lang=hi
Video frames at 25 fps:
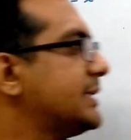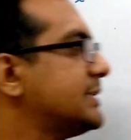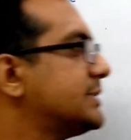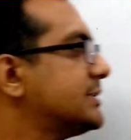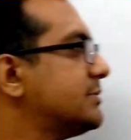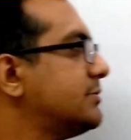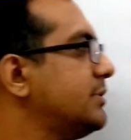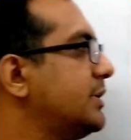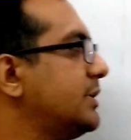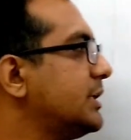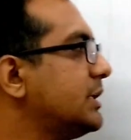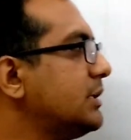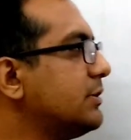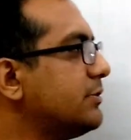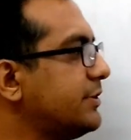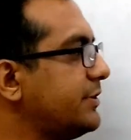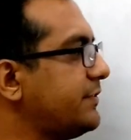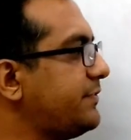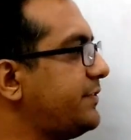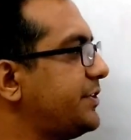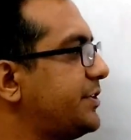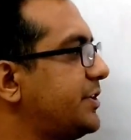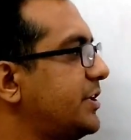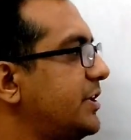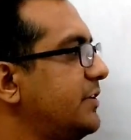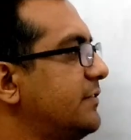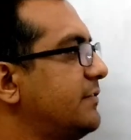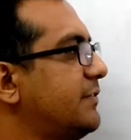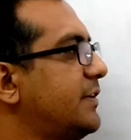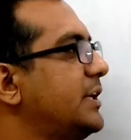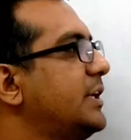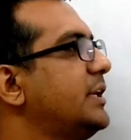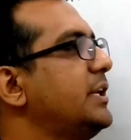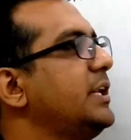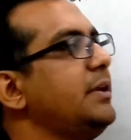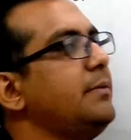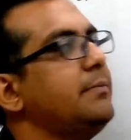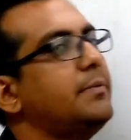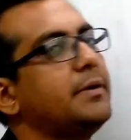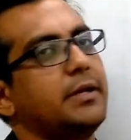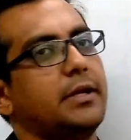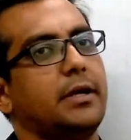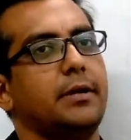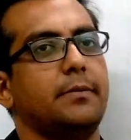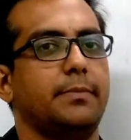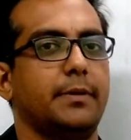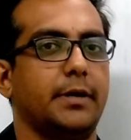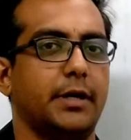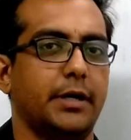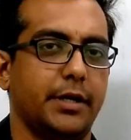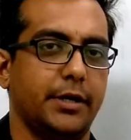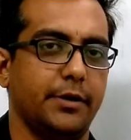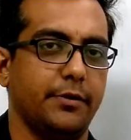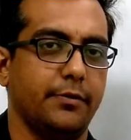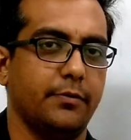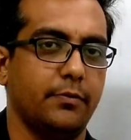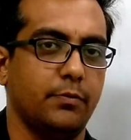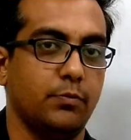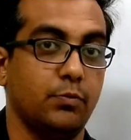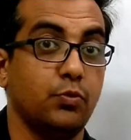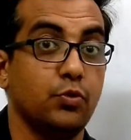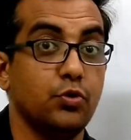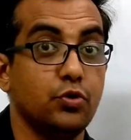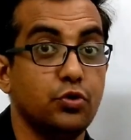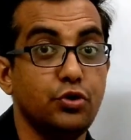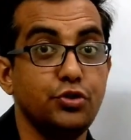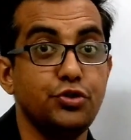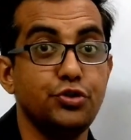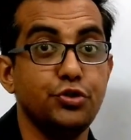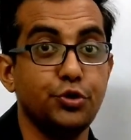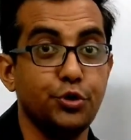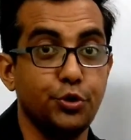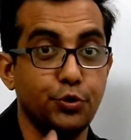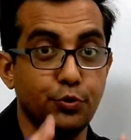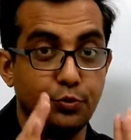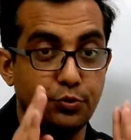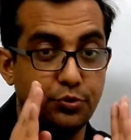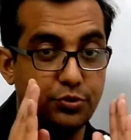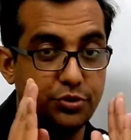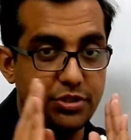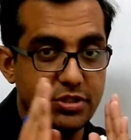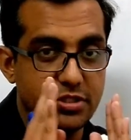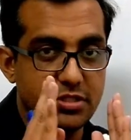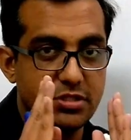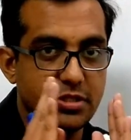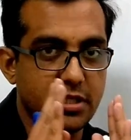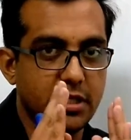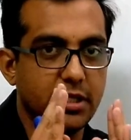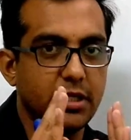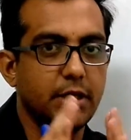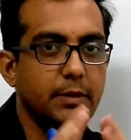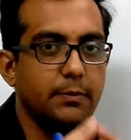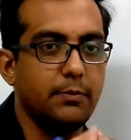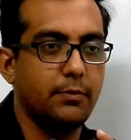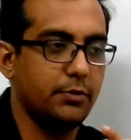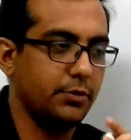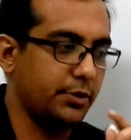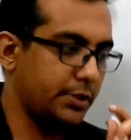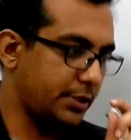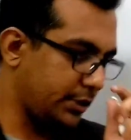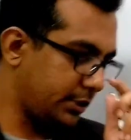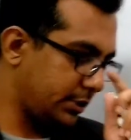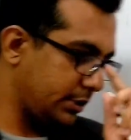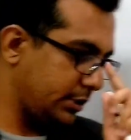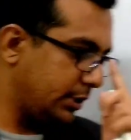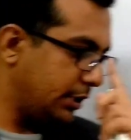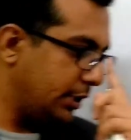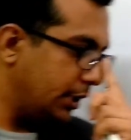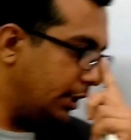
एक्स स्क्वायर का कोफिशियंट वन नहीं बना पा रहे हो सोचो क्यों जस्ट थिंक अबाउट इट